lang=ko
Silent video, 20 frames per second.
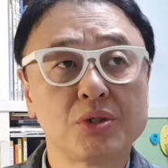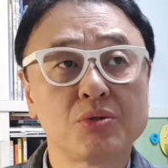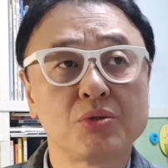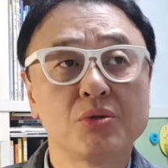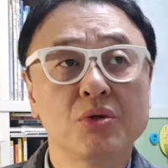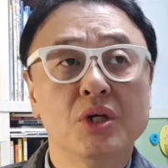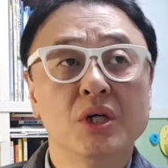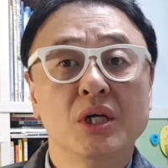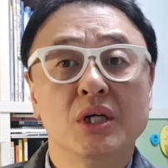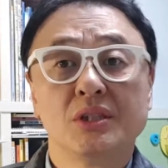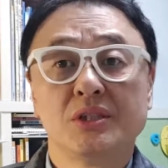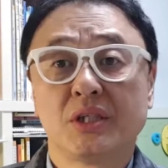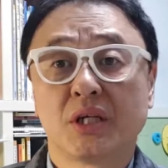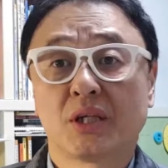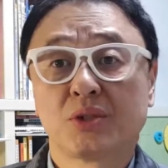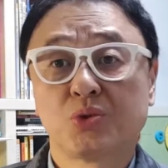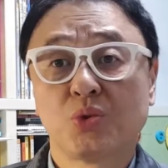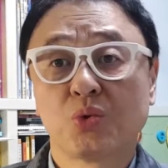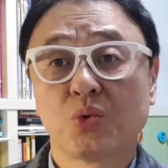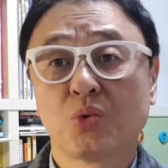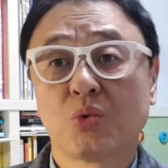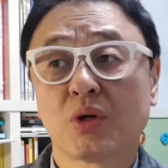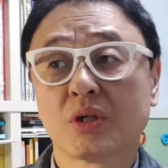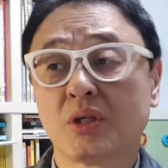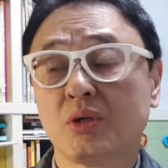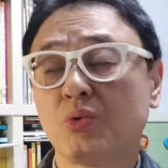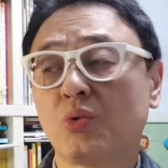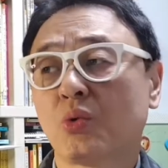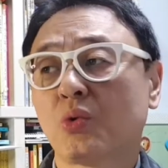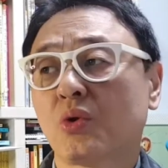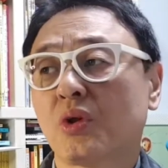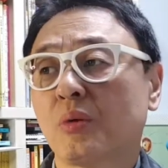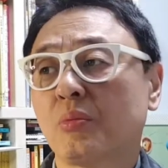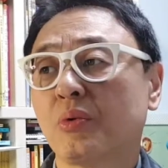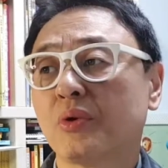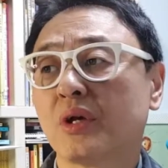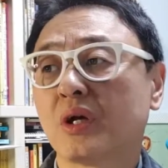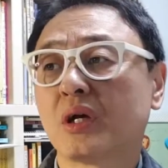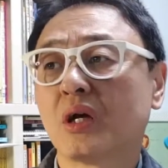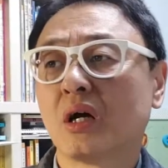또 제가 종교가 기독교다
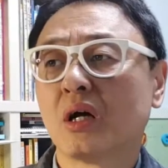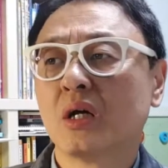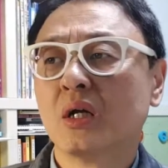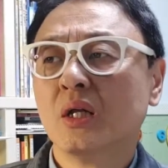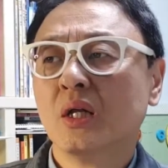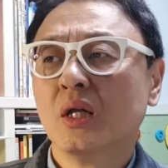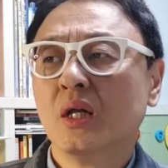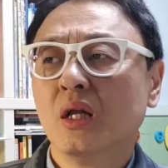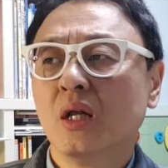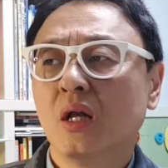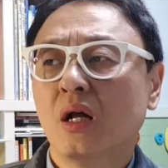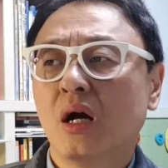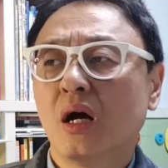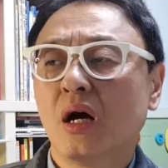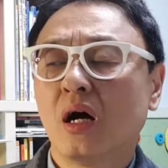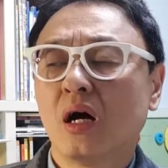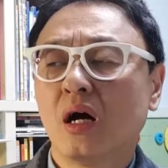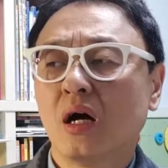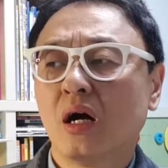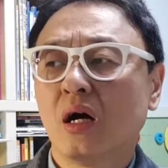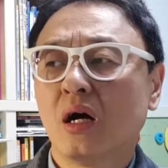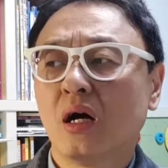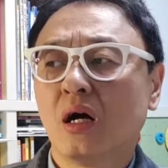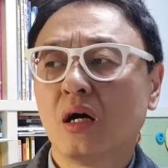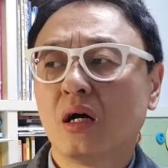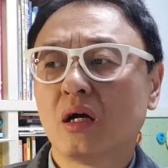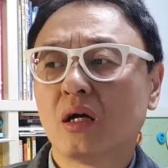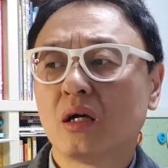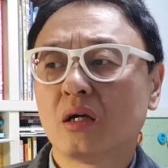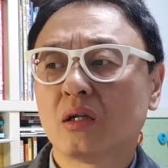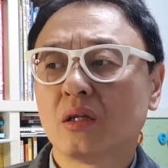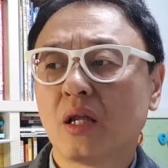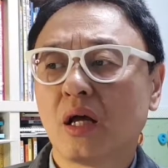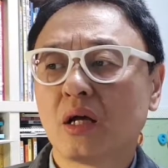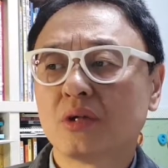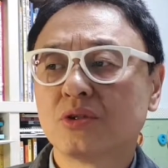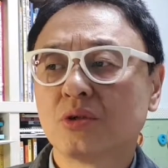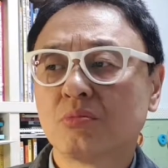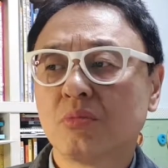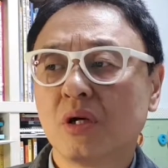보니까 아
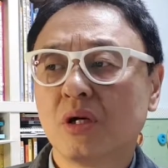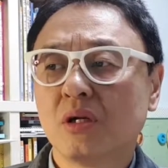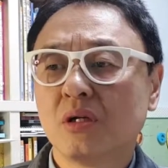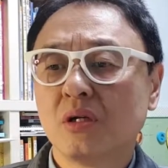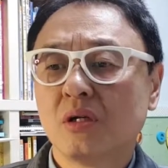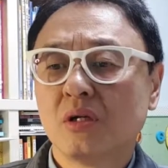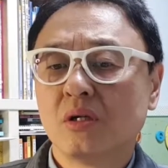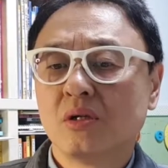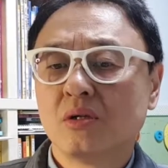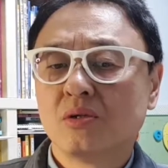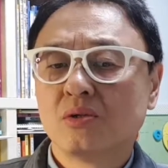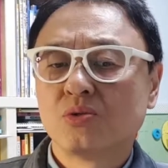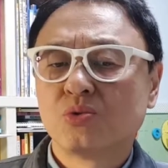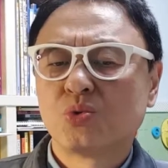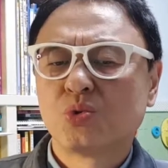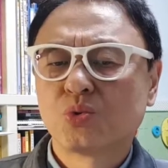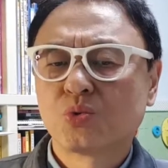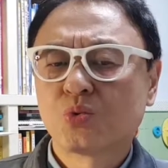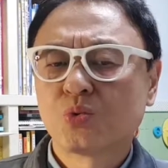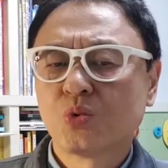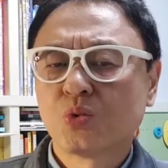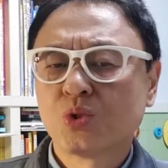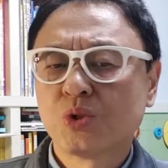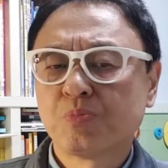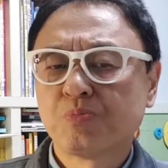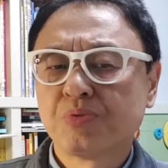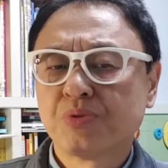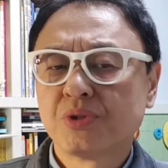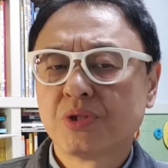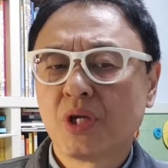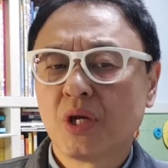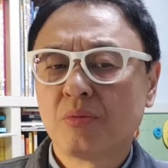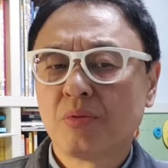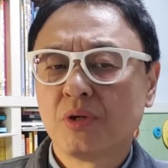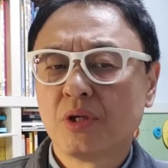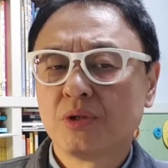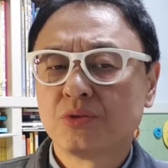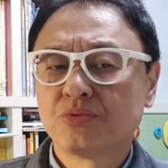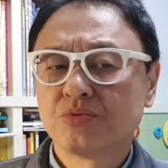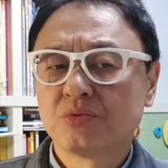내가 정말 죽고 싶은 세
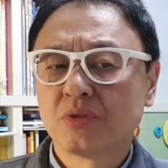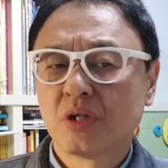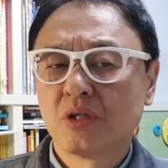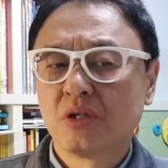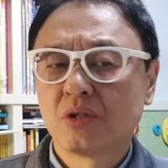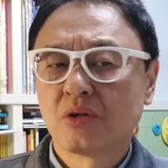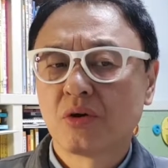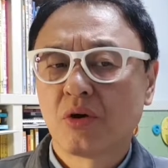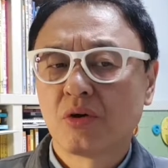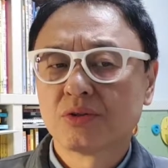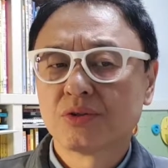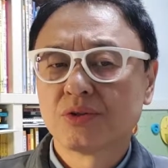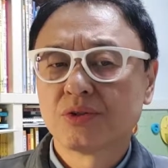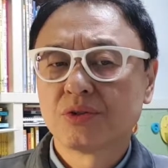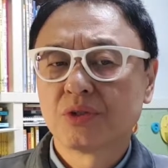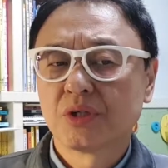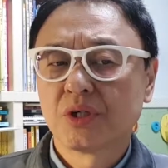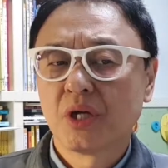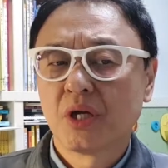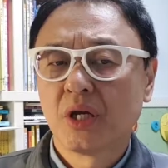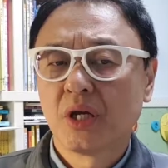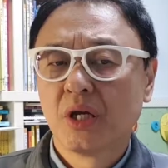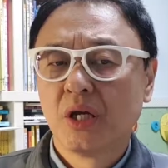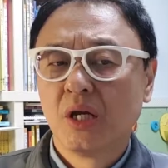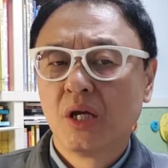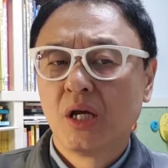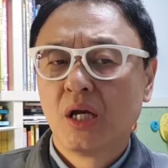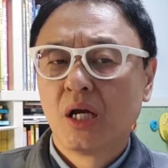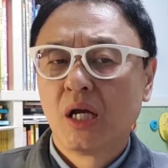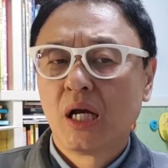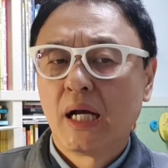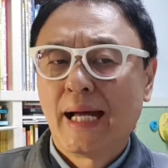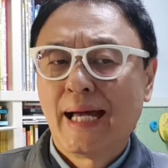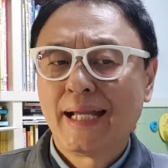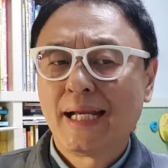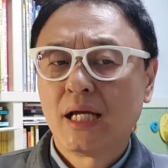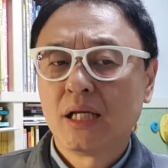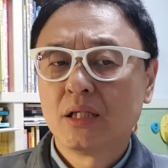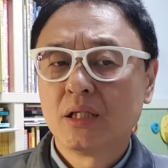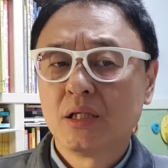번의 순간을 겪었을 적에
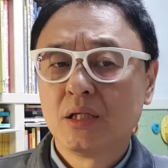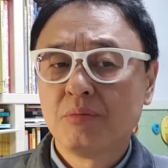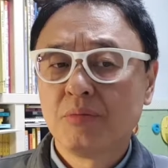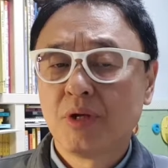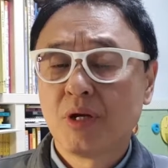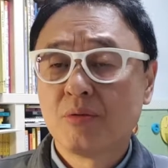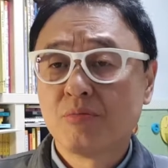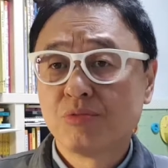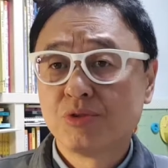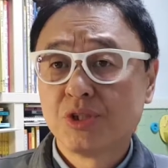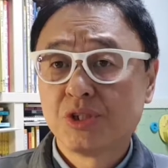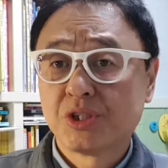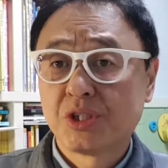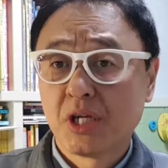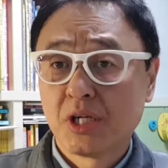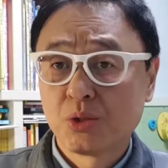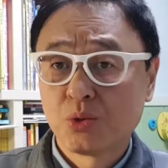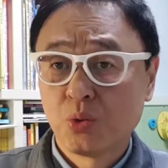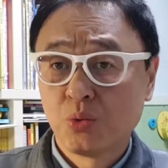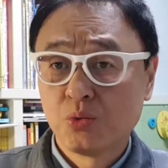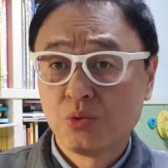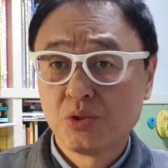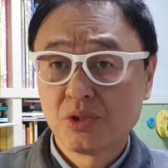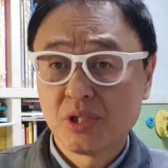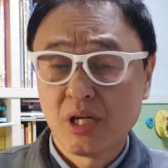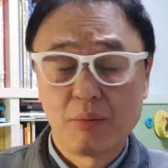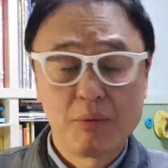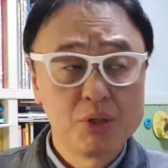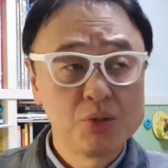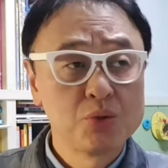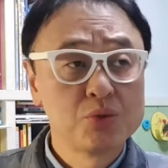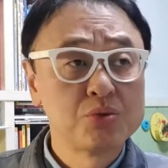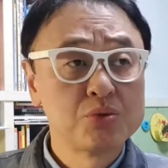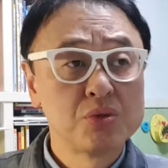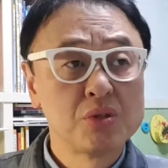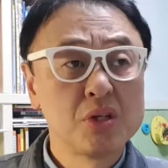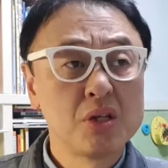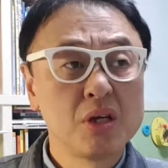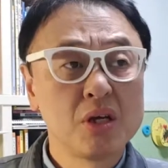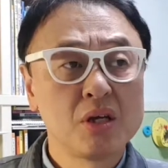하나님이란 분이 제 손을
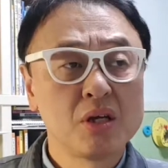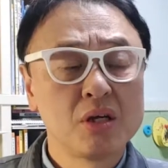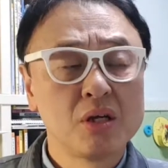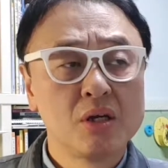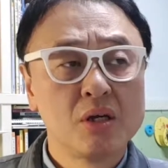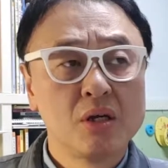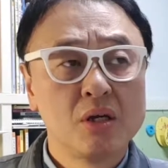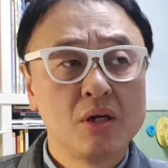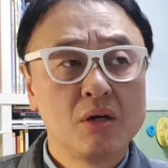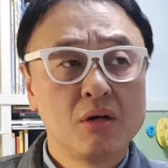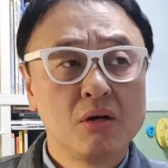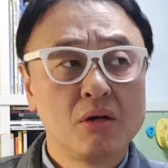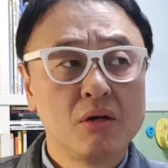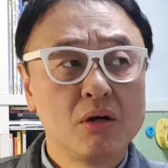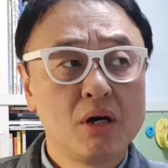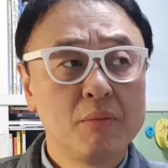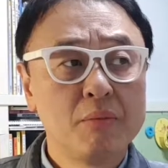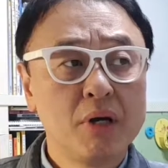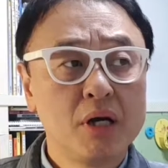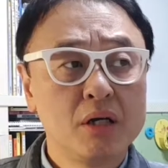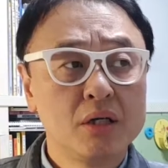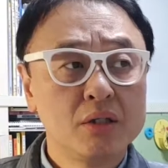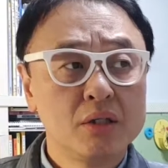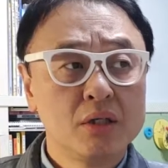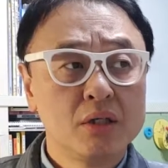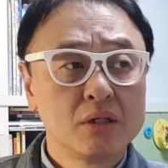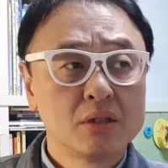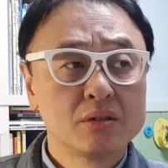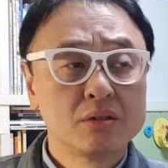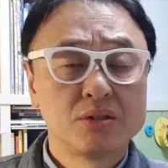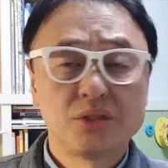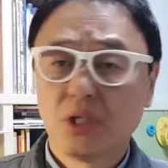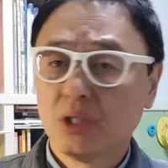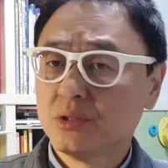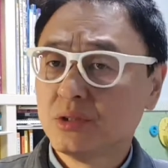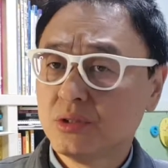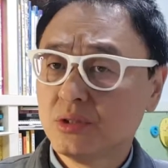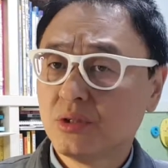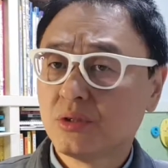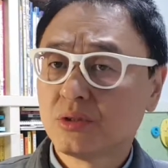잡아줬는데 어, 아마 그
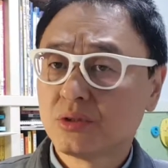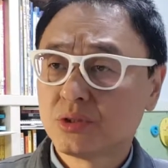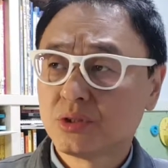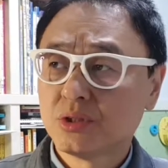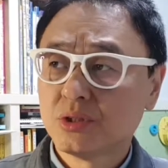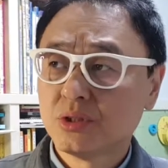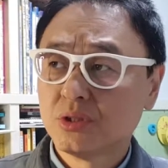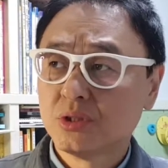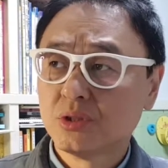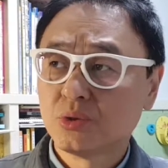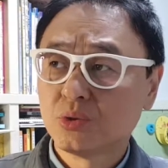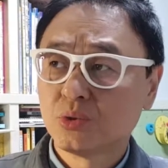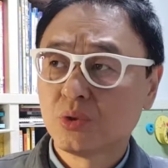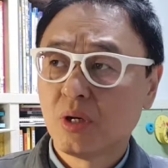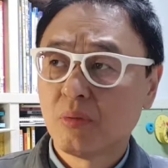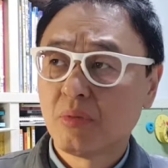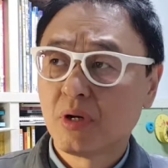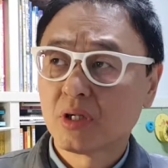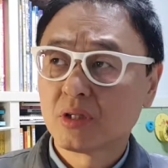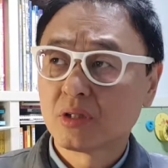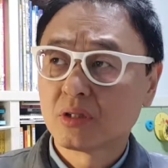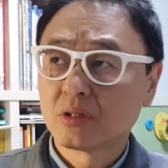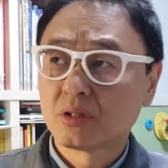최진영 씨도 아마